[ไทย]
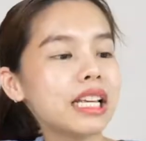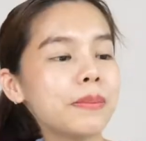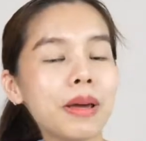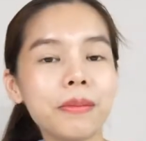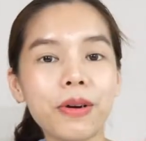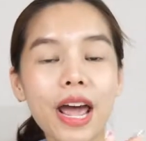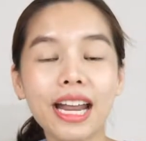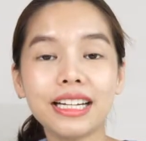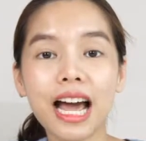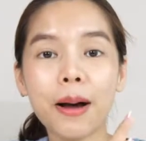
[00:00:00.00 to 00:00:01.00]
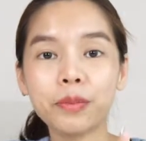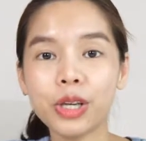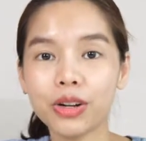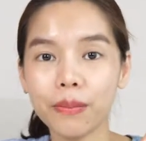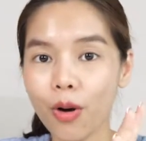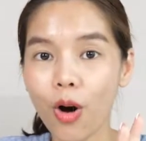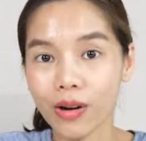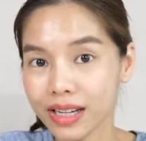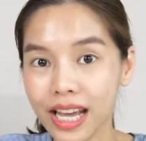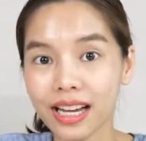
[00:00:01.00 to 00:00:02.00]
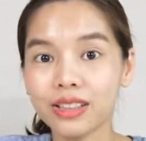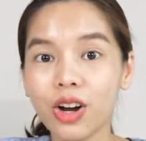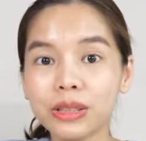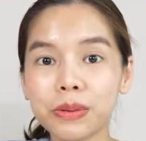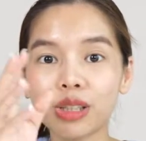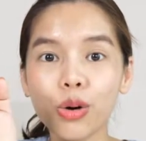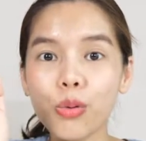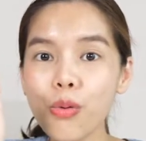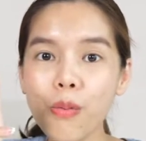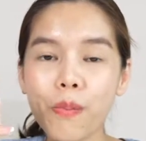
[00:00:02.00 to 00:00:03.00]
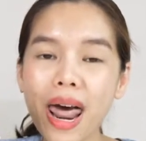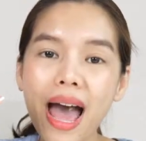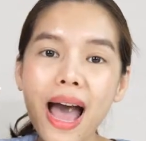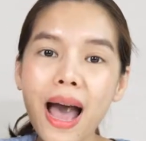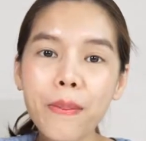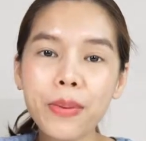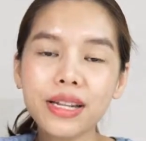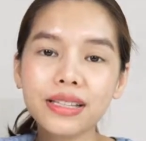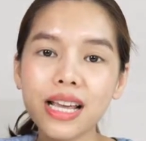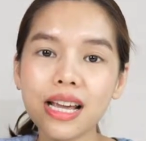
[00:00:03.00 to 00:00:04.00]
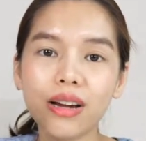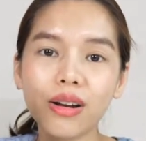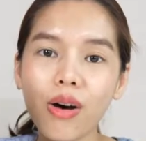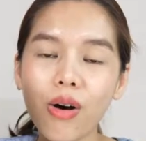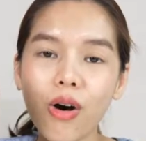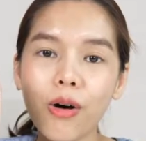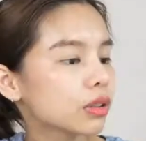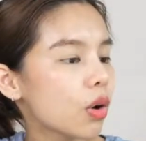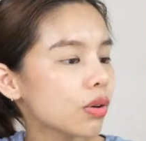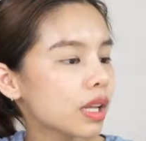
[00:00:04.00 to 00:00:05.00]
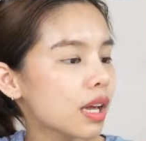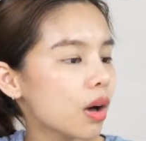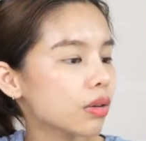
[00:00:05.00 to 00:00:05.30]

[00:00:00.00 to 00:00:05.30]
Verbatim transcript: ที่เป็นแบรนด์ทำเกี่ยวกับของเด็ก เนาะจะเป็นเต้าหู้ปลาเป็นใส่กรอบ ตรงนี้เขา